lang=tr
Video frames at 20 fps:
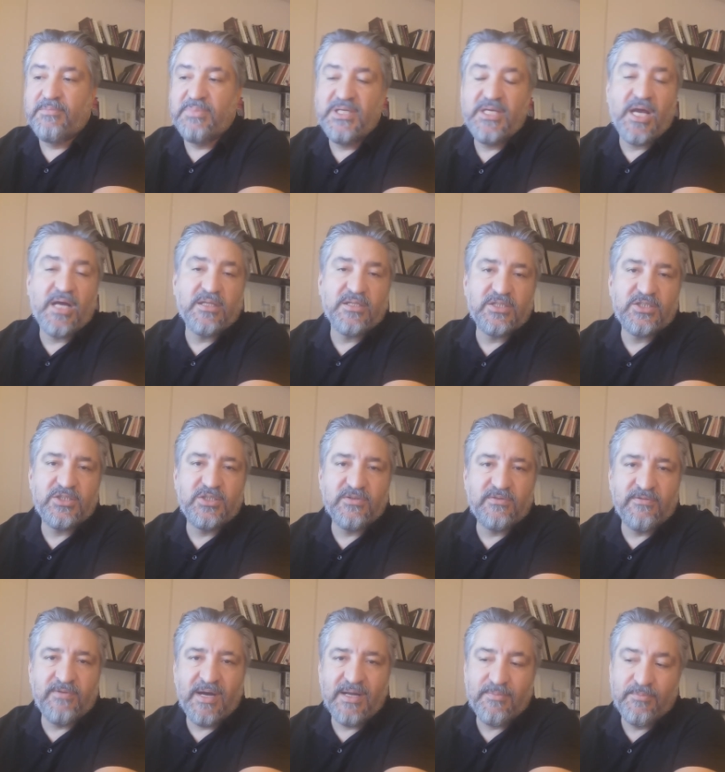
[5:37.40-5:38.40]
bir
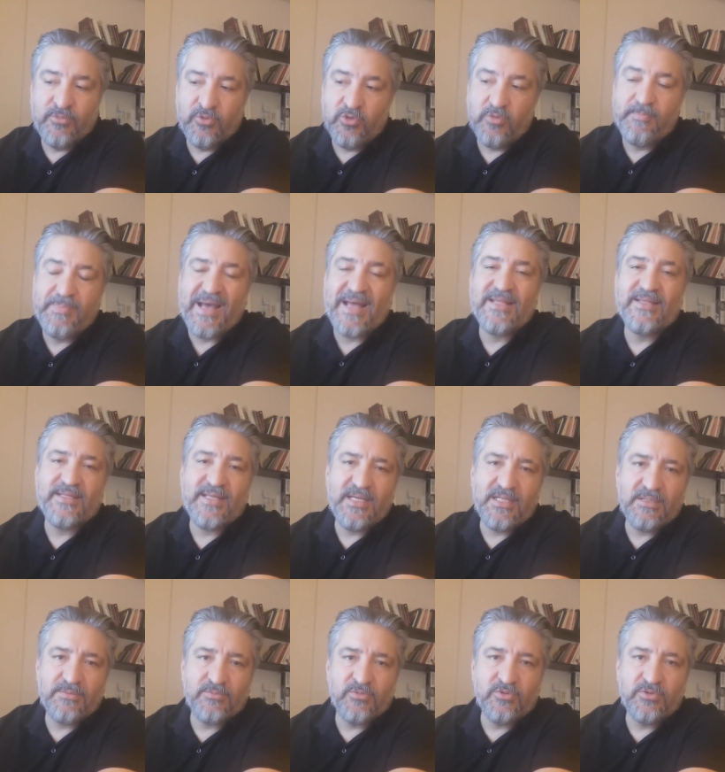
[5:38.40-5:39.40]
yanlışlık var. Bunu ben
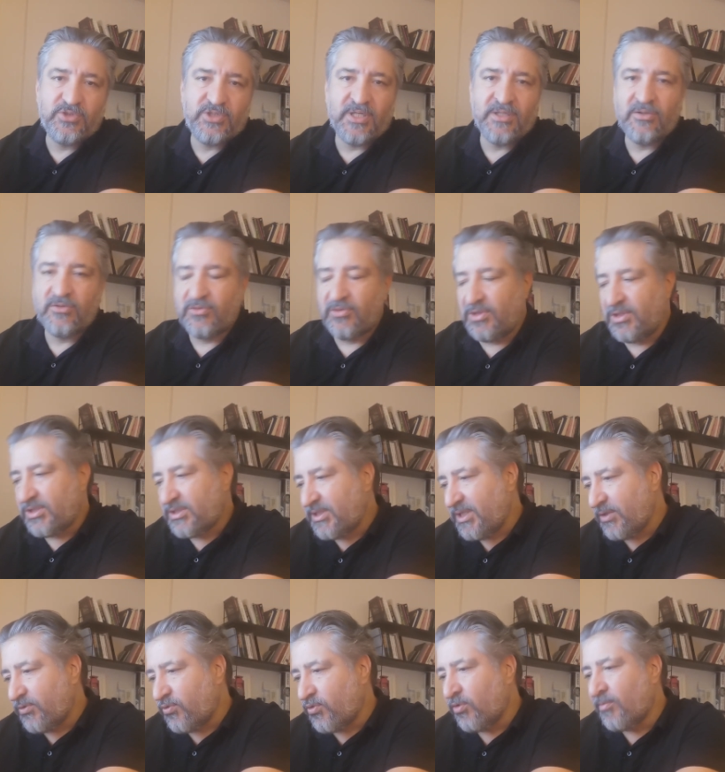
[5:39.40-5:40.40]
de, bunu Şenol Güneş
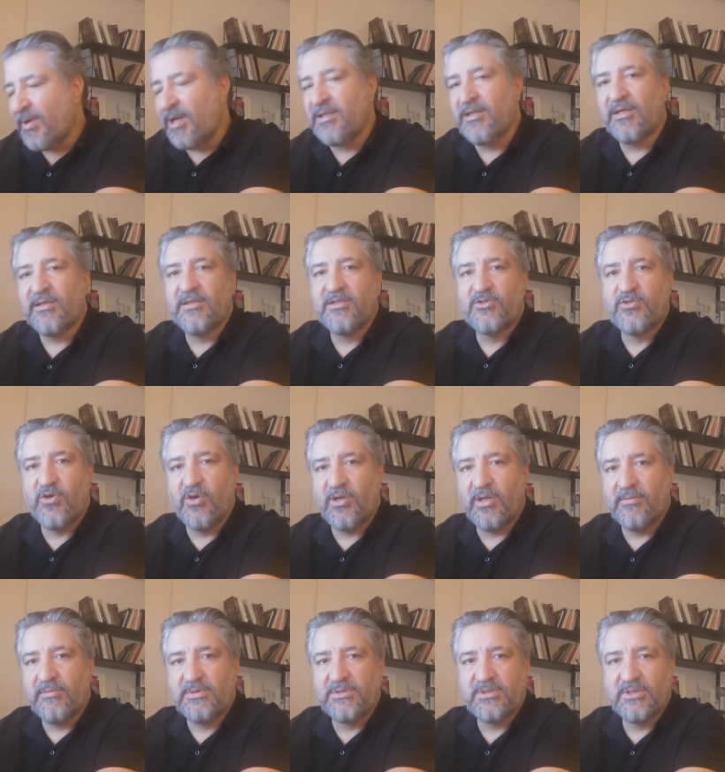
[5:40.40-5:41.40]
de kurmaylarına
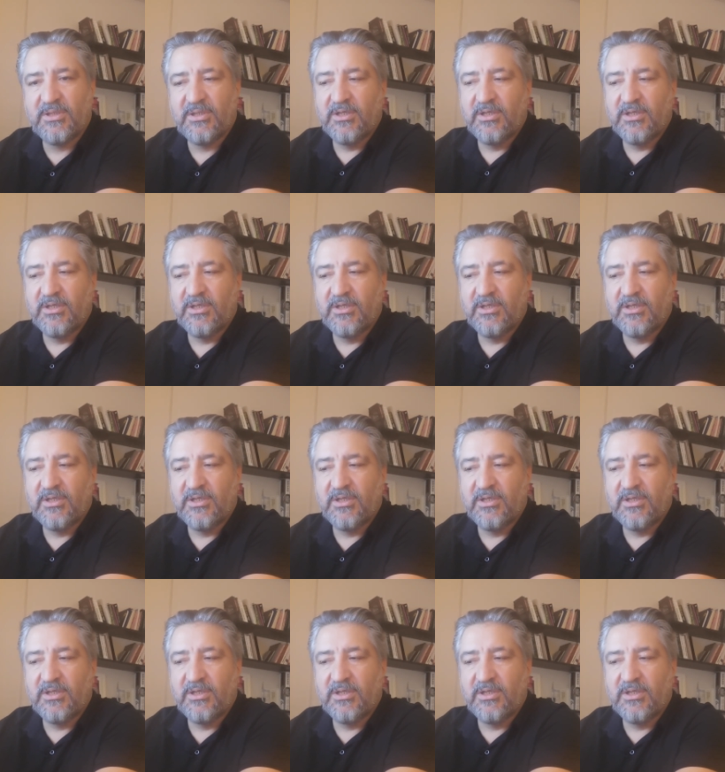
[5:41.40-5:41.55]
söylemiş.